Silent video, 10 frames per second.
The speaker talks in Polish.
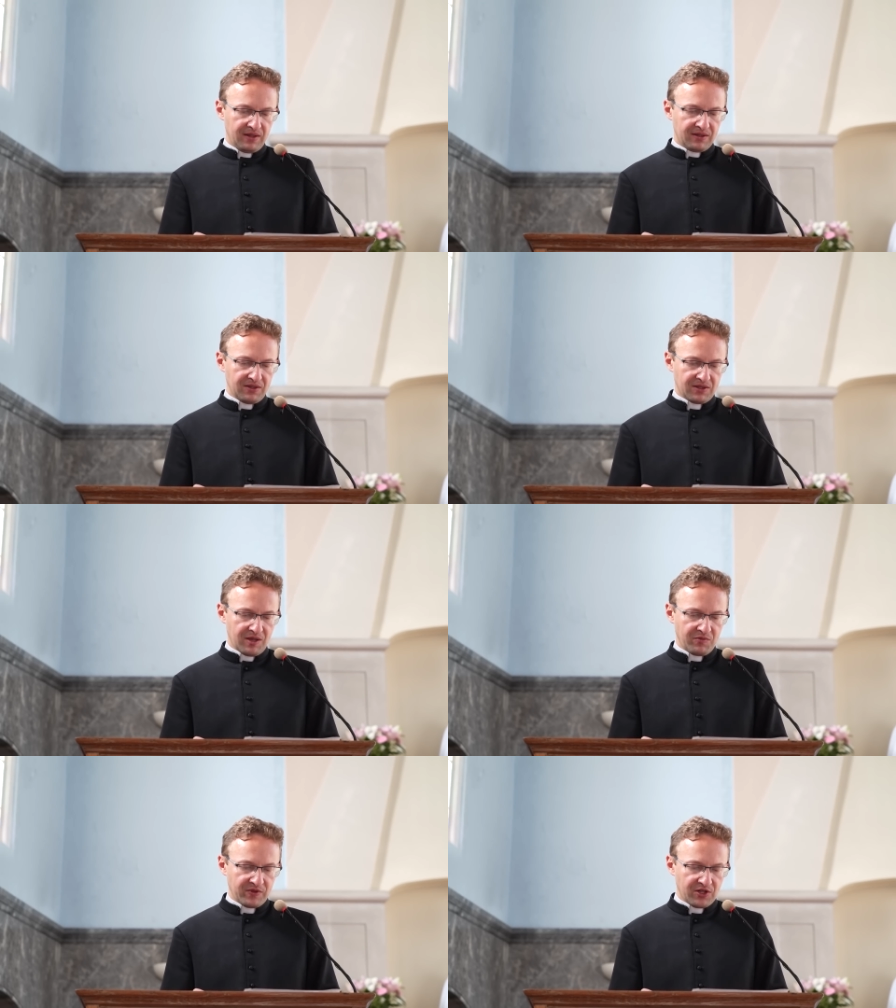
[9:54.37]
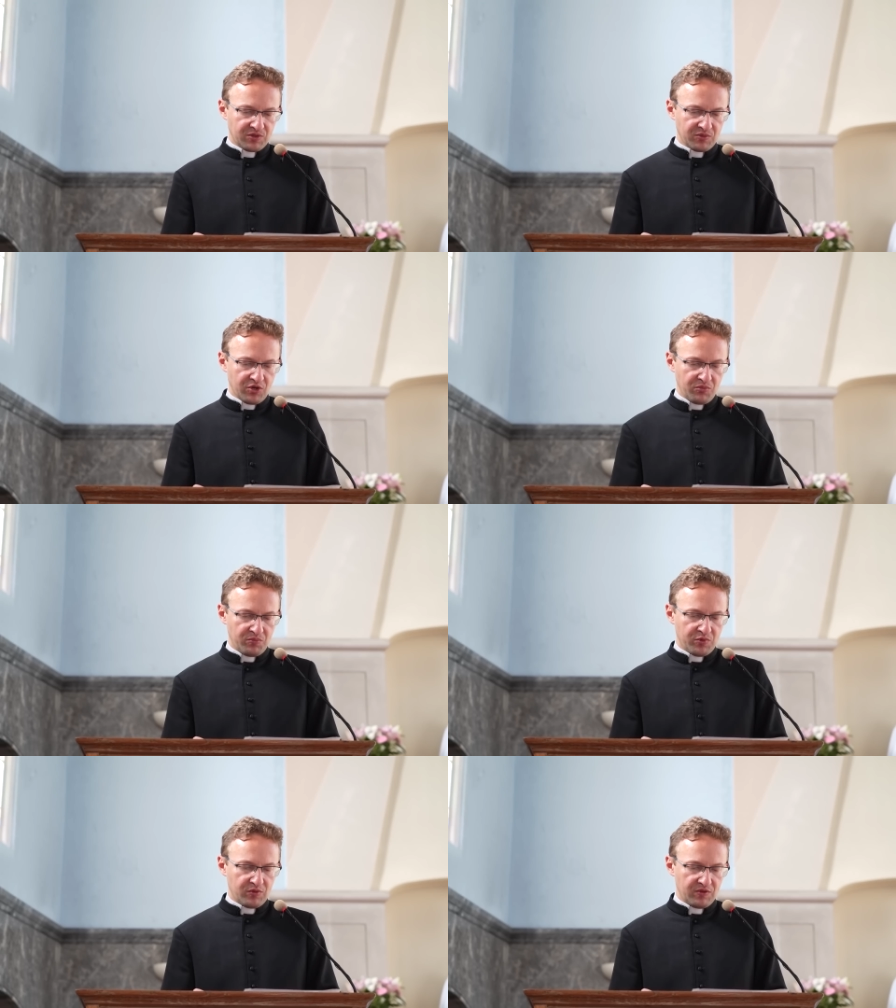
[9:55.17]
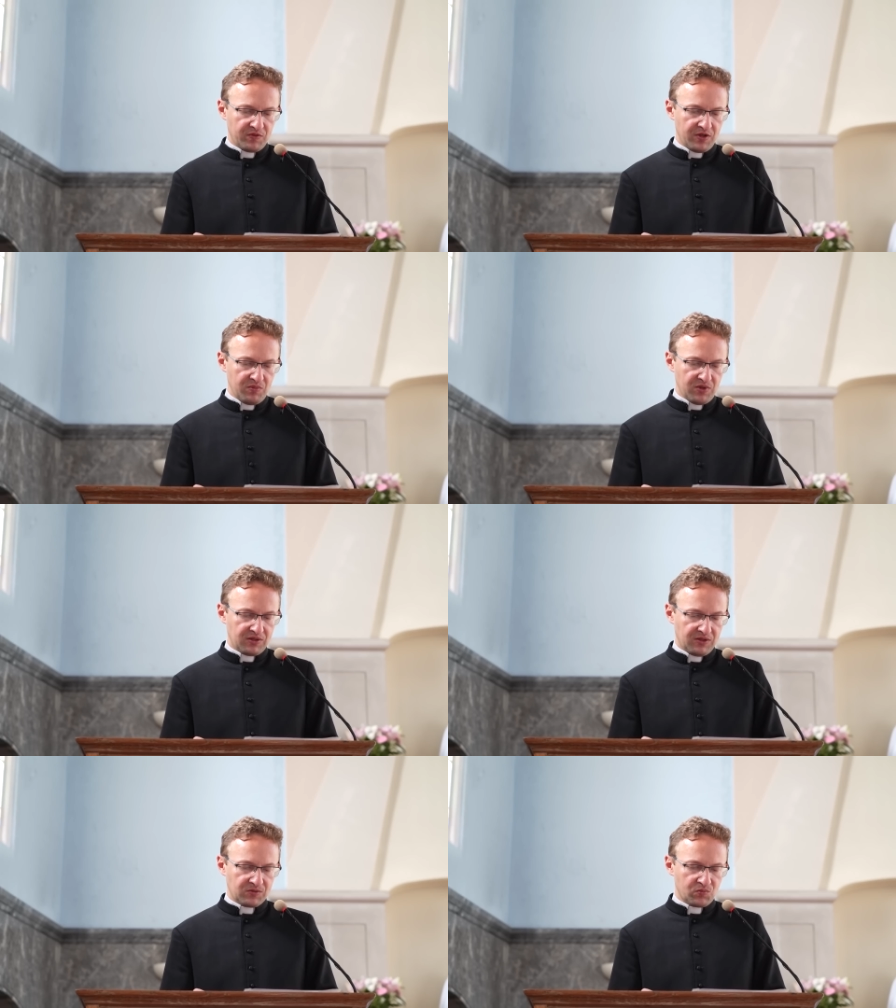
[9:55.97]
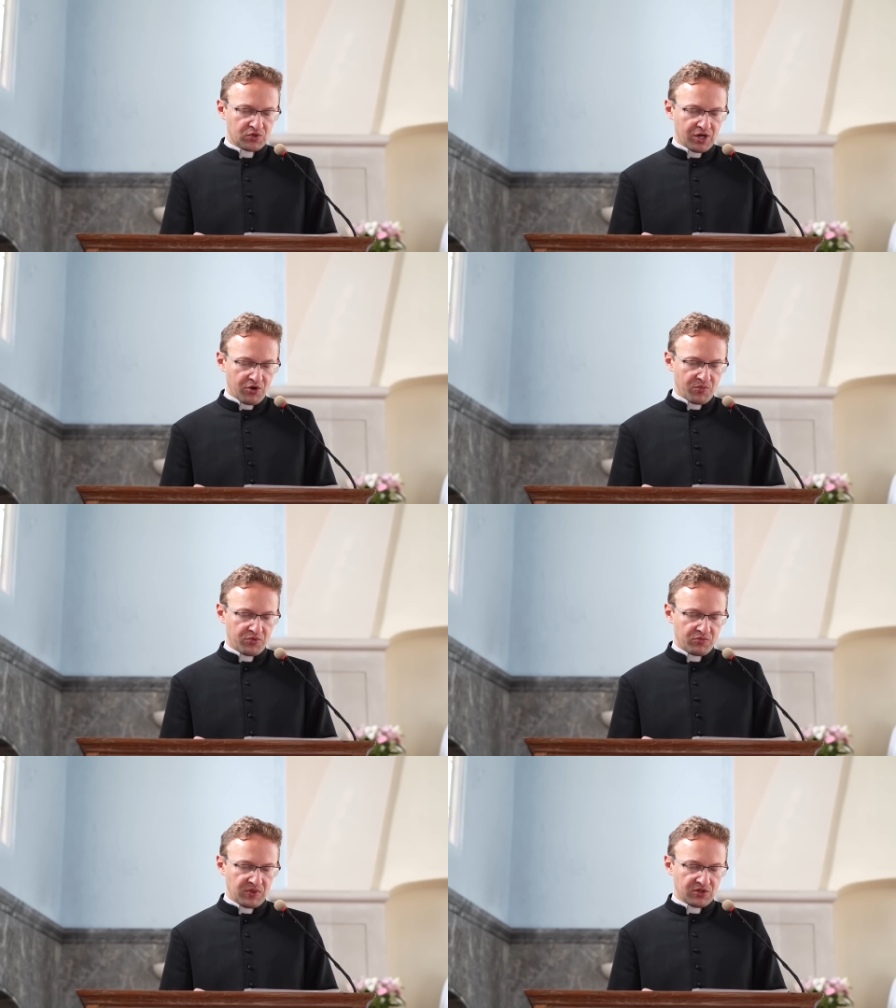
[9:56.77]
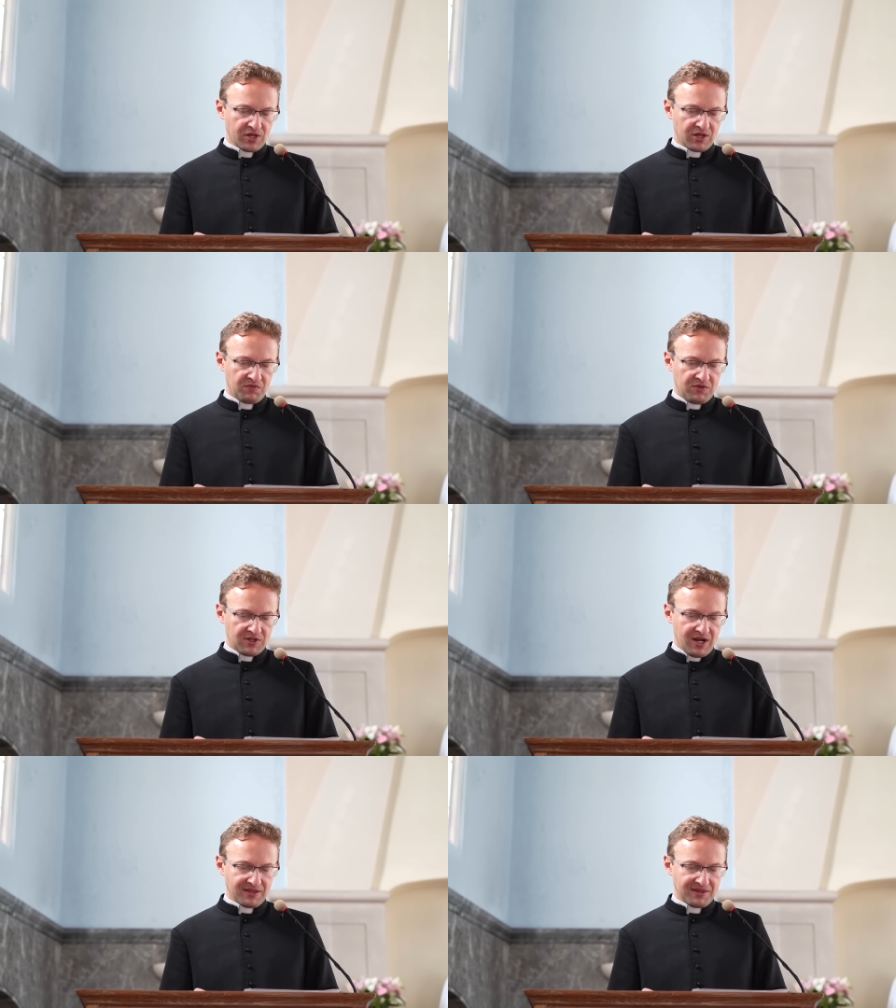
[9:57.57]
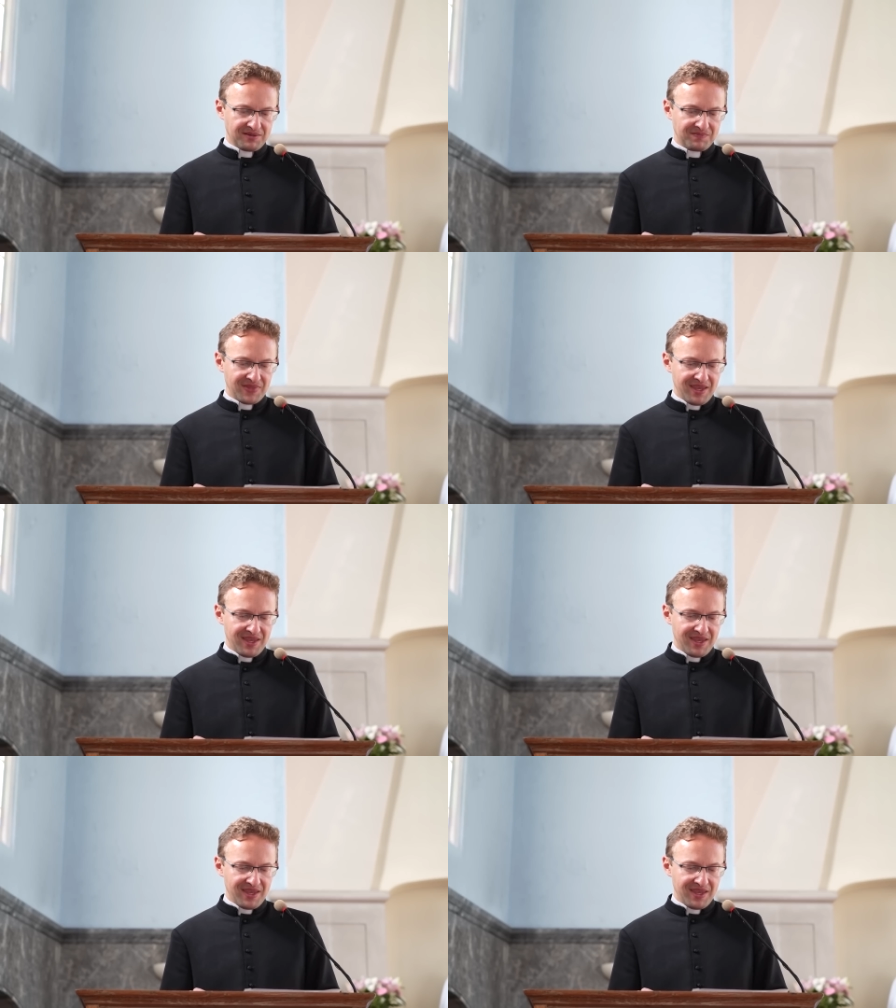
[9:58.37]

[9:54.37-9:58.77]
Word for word: Hitem w naszym domu były filmiki z przekopu Mierzei Wiślanej.